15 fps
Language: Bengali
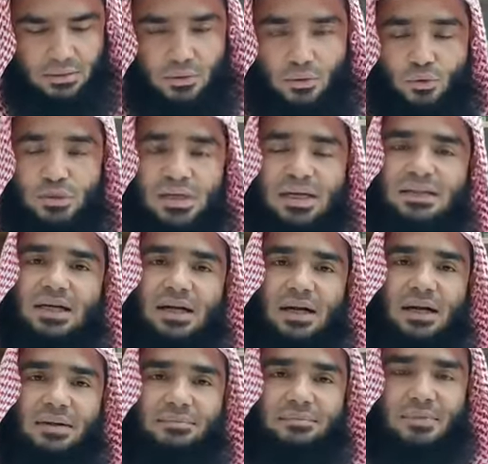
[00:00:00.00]
দুনিয়া দ্বারা
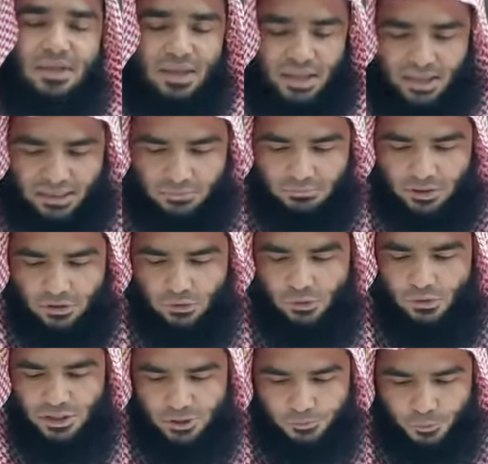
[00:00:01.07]
একমাত্র
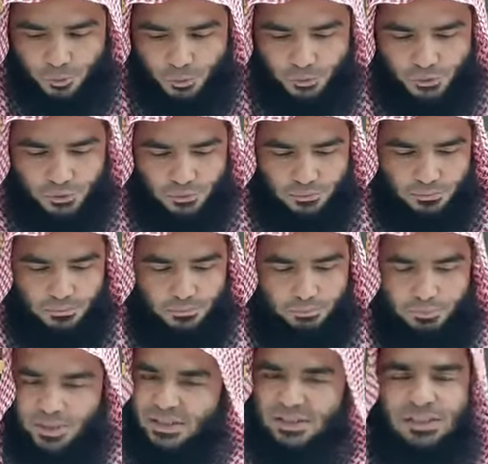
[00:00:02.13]
নির্বোধ
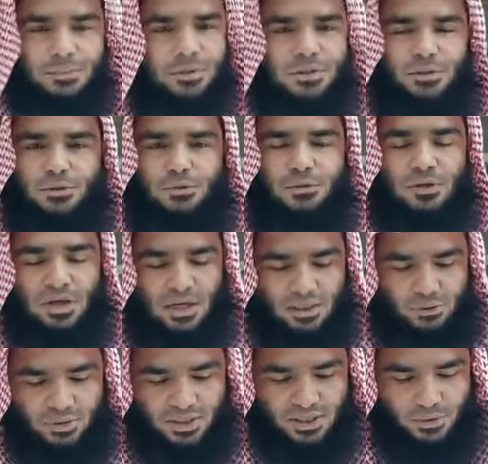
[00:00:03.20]
ব্যক্তি ব্যতীত
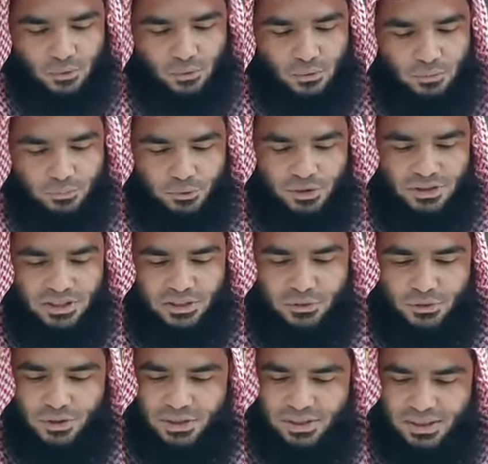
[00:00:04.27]
আর কেউ
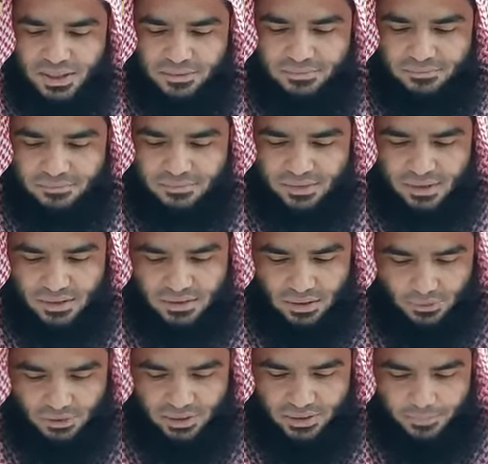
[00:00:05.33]
প্রতারিত হয় না
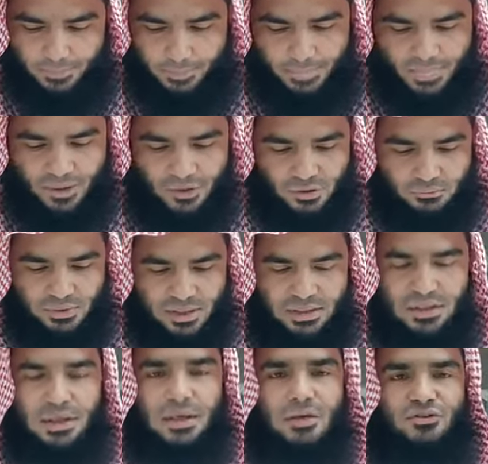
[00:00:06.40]
তাহলে
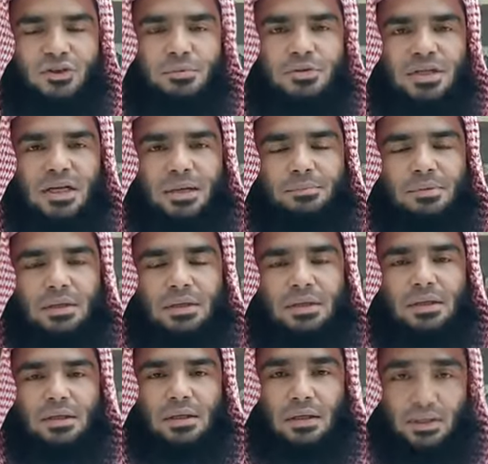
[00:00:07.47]
সম্মানিত খতিব সাহেব
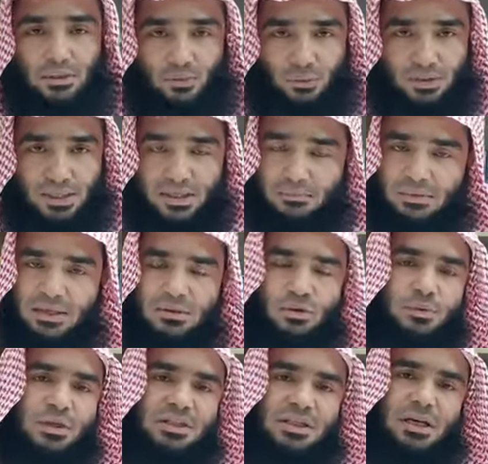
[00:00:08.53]
এই দুনিয়ার
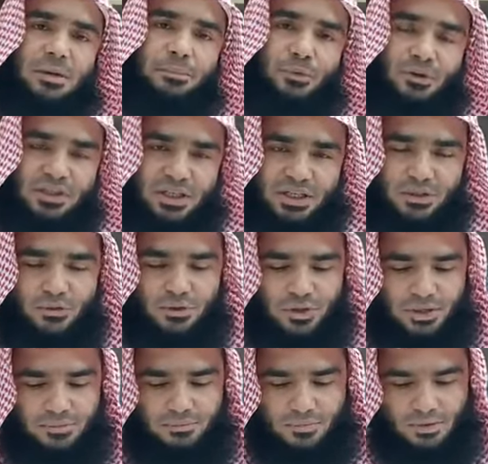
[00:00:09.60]
মাধ্যমে যারা প্রতারিত
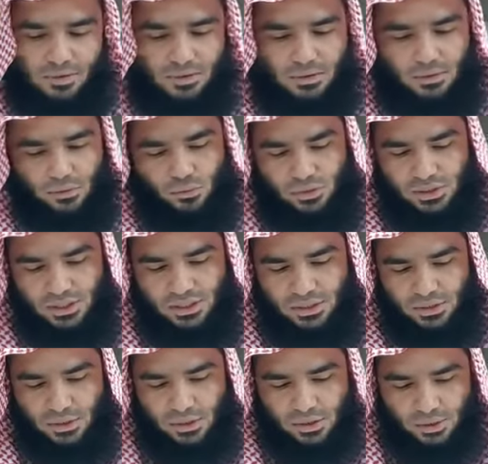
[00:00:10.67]
হয় দুনিয়ার
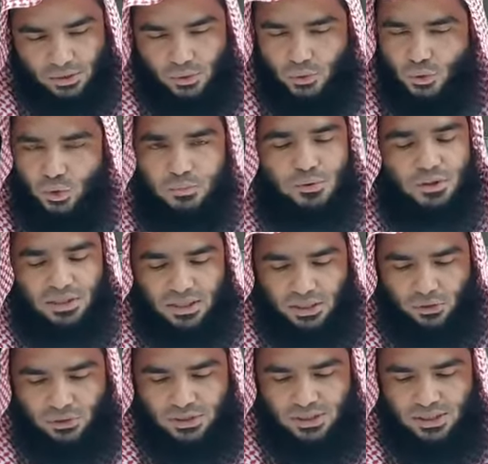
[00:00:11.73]
লোভ
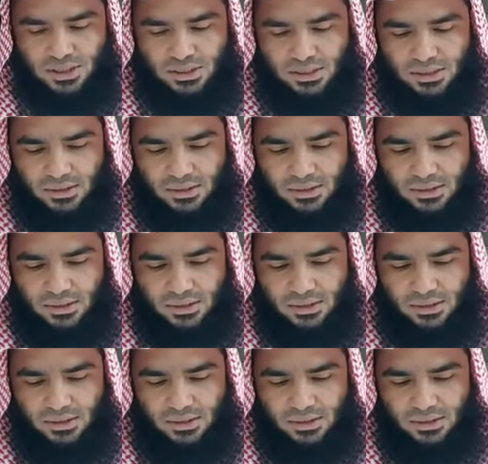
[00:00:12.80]
লালসায়